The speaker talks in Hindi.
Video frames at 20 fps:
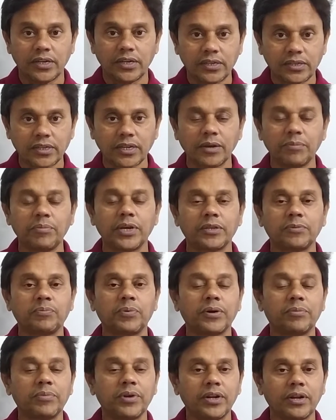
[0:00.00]
इसके बेस
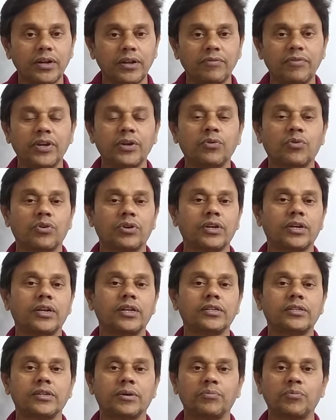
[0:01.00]
पे हमने लिविंग
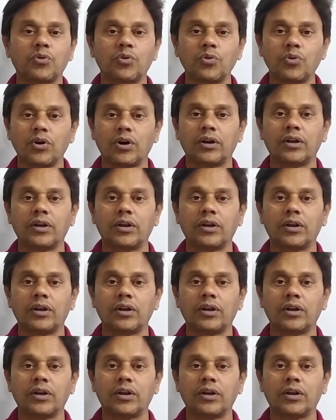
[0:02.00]
ऑर्गेनिज्म को